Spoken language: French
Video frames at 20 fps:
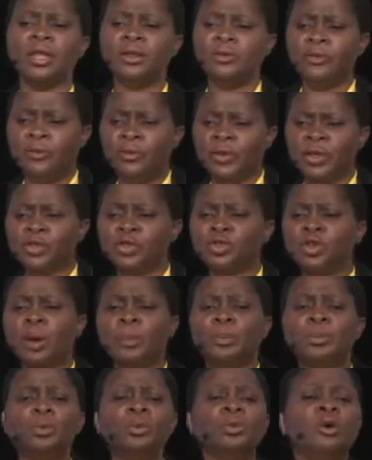une
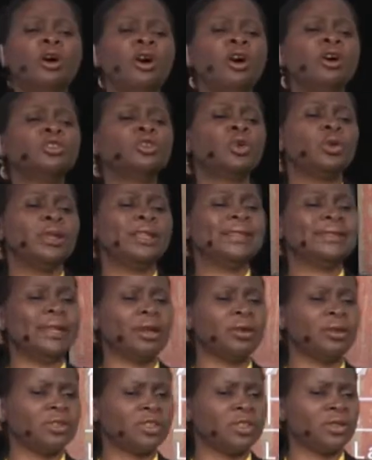vision plus grande que les
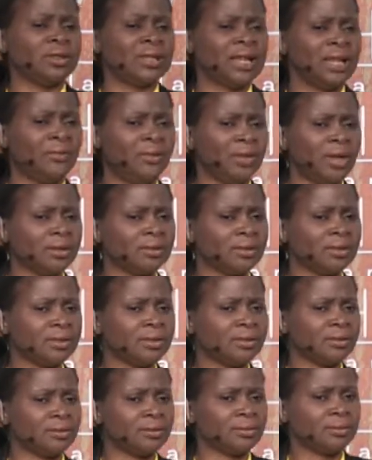circonstances
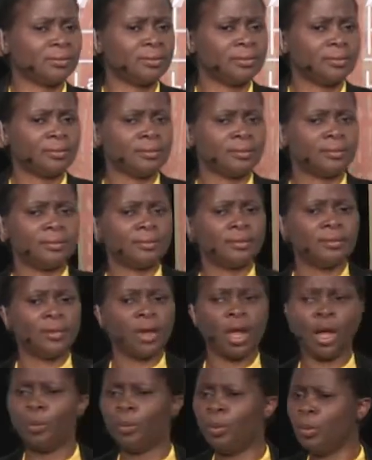adverses.
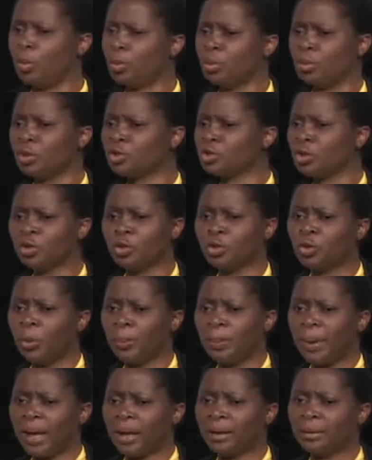Beaucoup de gens n'en
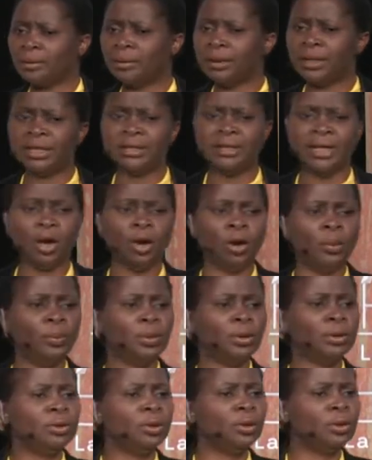ont pas. Ils
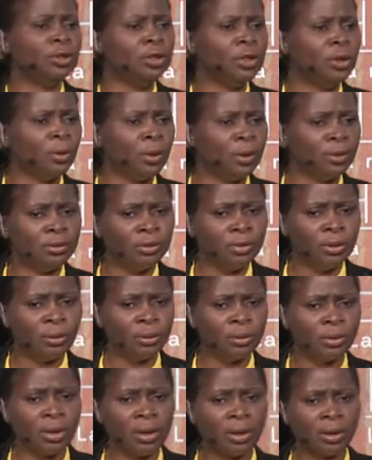déambulent de lieu en
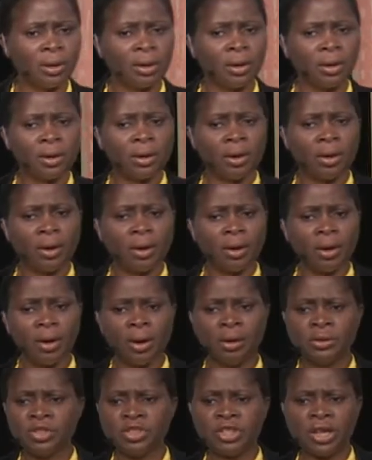lieu
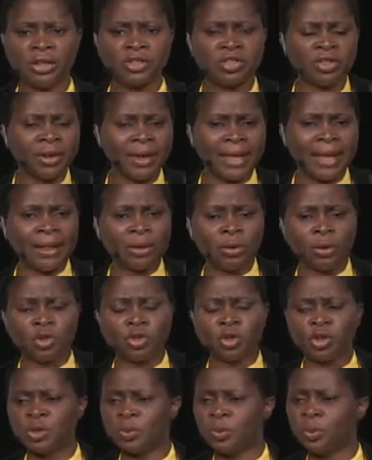en cherchant quelque
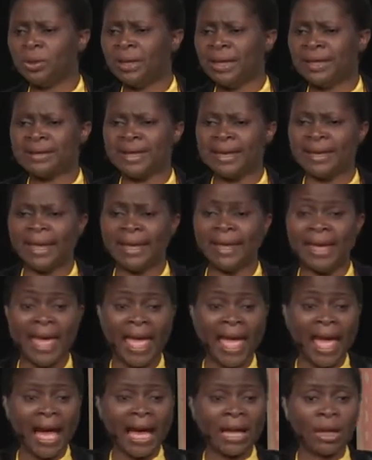chose pour les
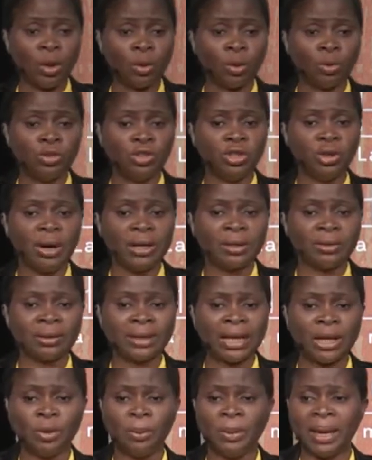égayer, alors que Dieu est
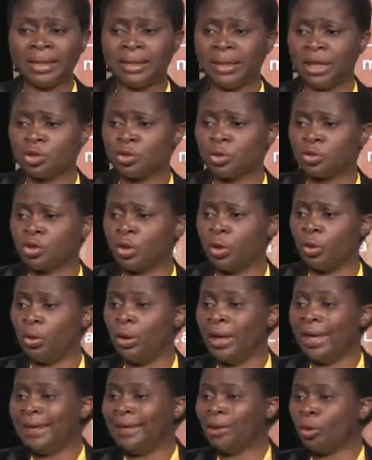en train de mettre des choses en
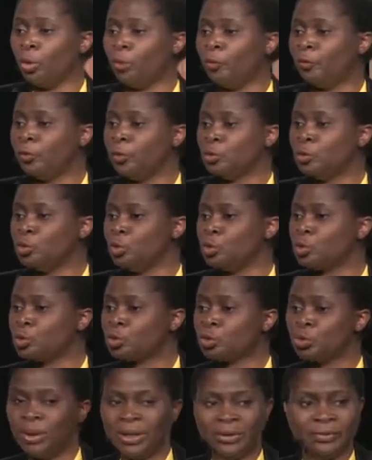eux et ils refusent de
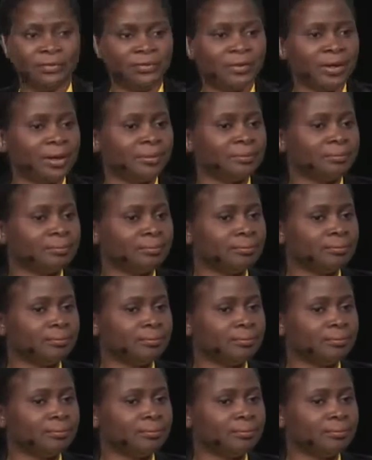suivre.